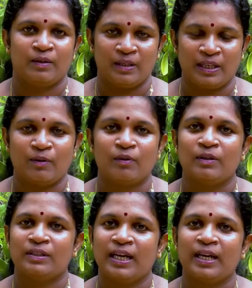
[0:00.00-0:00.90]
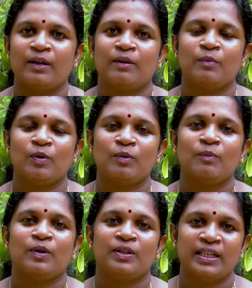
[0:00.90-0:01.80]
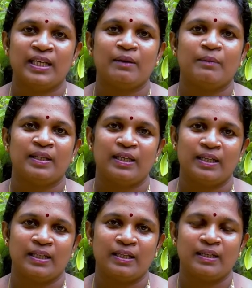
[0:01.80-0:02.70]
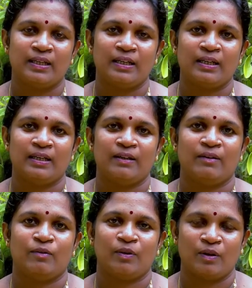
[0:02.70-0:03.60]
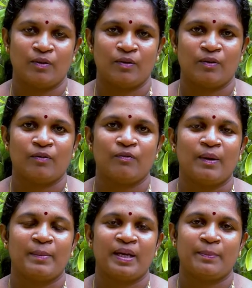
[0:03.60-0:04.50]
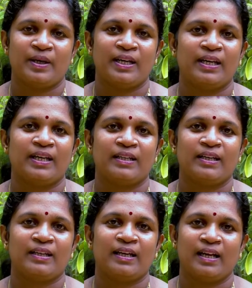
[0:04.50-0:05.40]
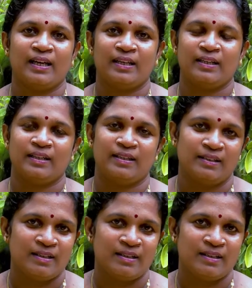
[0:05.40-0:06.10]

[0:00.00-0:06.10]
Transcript: நீங்கள் தலைக்கு முழுகும் பொழுது தெரியும் எது எதற்கு உங்களுக்கு ஒவ்வாமை ஏற்படுகின்றது எதனை எதற்கு